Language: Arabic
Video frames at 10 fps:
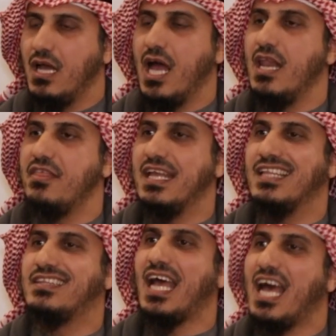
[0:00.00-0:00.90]
الذين
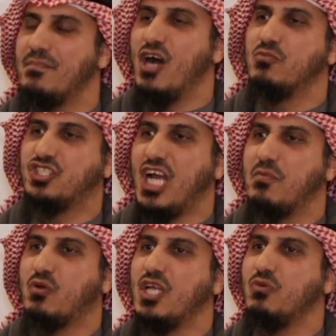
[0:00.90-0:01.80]
انتخبهم الشعب
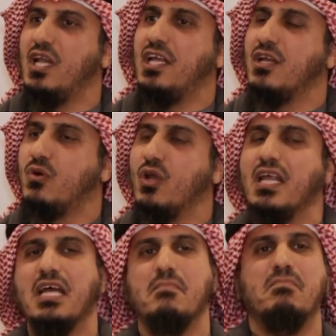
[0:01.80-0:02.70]
الكويتي والحين نقول
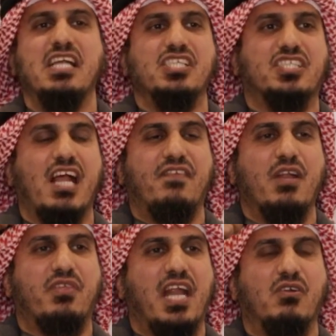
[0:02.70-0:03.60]
مجلس
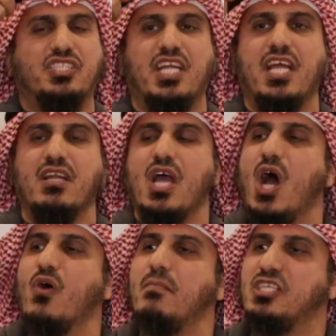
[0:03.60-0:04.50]
2022
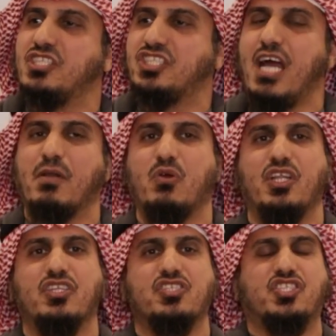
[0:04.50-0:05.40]
هو مجلس الشعب
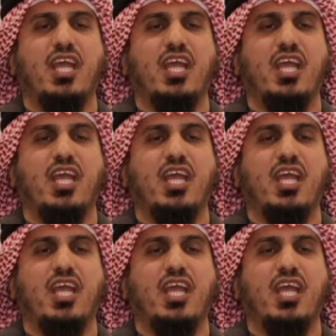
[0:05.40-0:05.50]
الكويتي